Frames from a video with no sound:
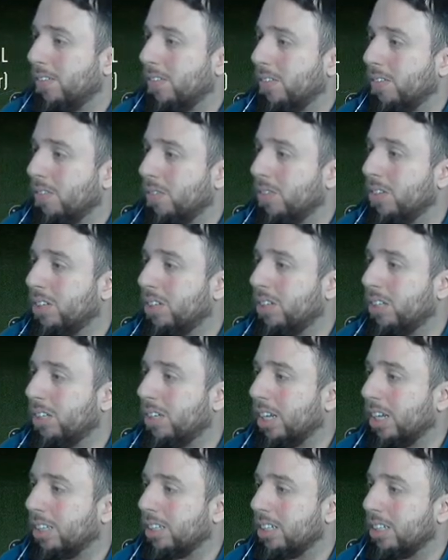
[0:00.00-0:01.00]
wie diese
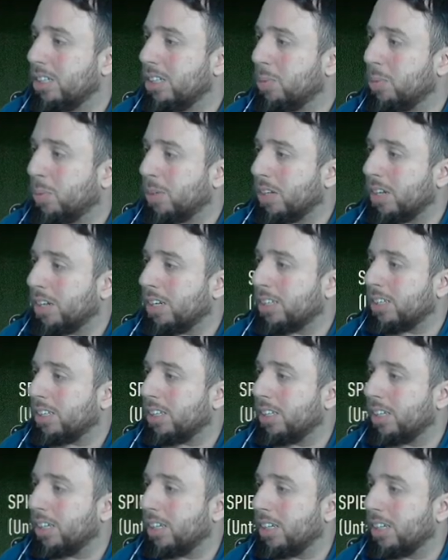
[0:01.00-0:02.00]
ganzen E-Sportler das
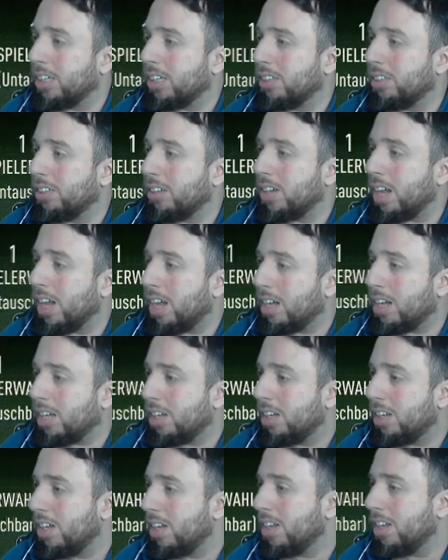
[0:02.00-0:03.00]
hinkriegen.
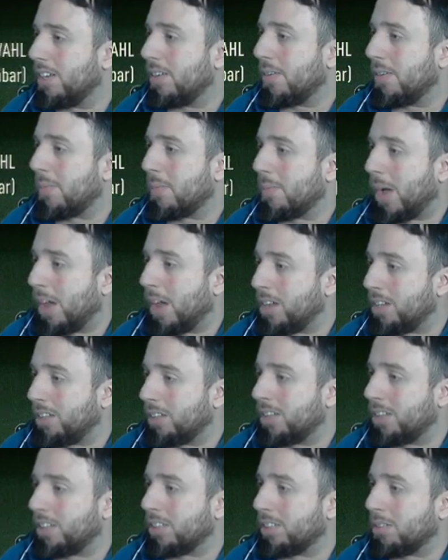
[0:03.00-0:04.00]
Klar, behalten die,
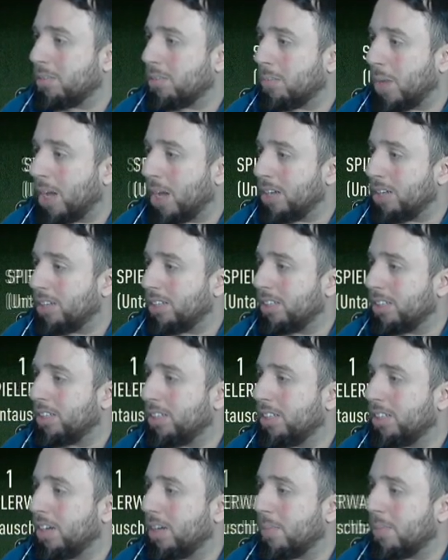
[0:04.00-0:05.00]
das, behalten die, die
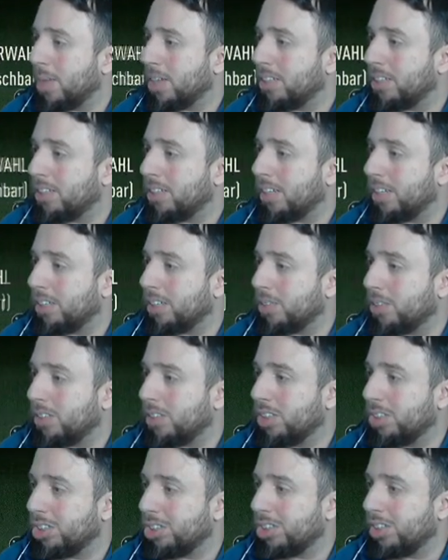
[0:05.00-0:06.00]
ihre meisten Tricks für
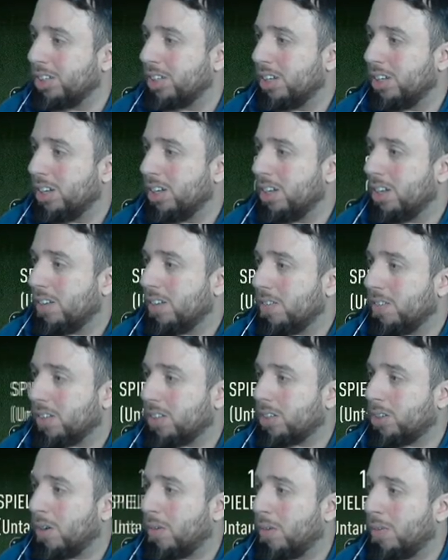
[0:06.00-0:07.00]
sich, was
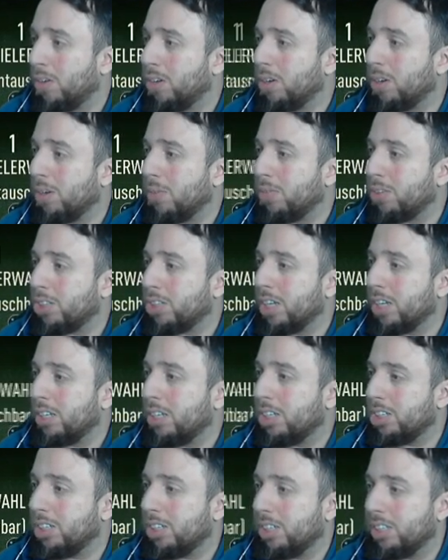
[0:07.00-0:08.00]
vollkommen
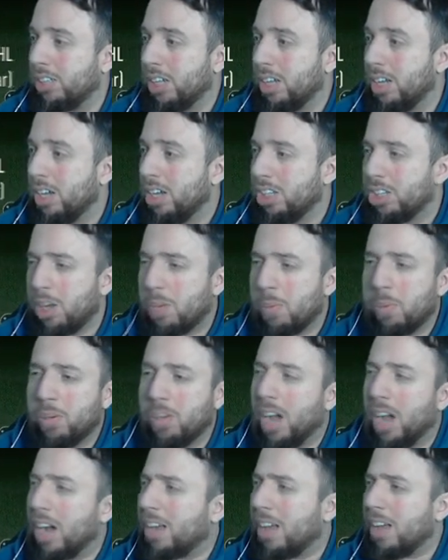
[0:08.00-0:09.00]
verständlich ist. Ich habe
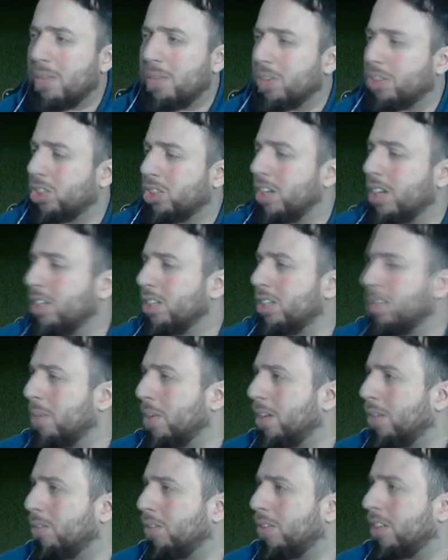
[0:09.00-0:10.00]
gar kein Verständnis mehr
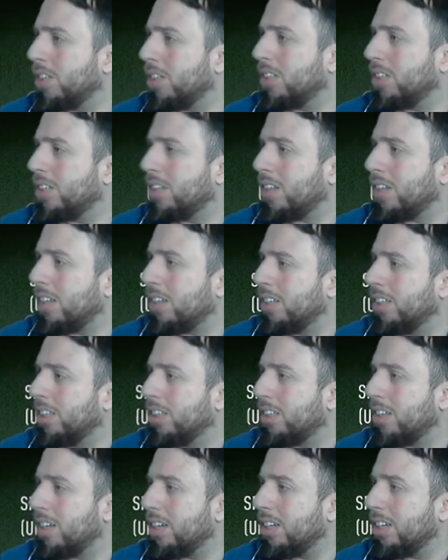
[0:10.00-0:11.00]
dafür, dass Taktiken
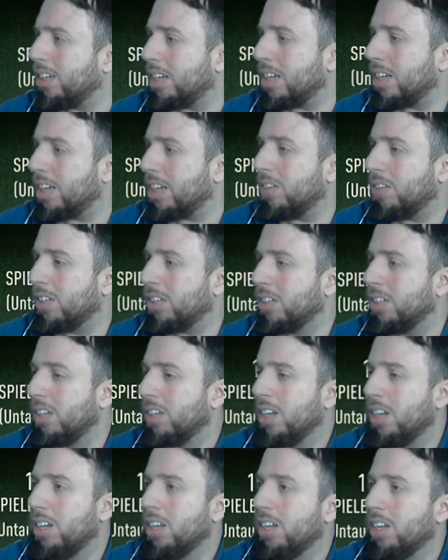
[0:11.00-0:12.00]
geteilt, geteilt werden.
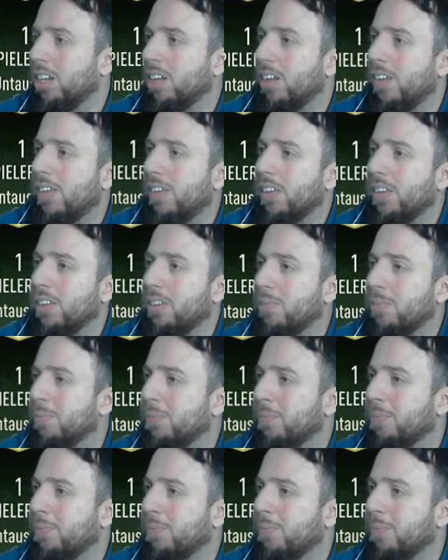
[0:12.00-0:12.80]
Ähm,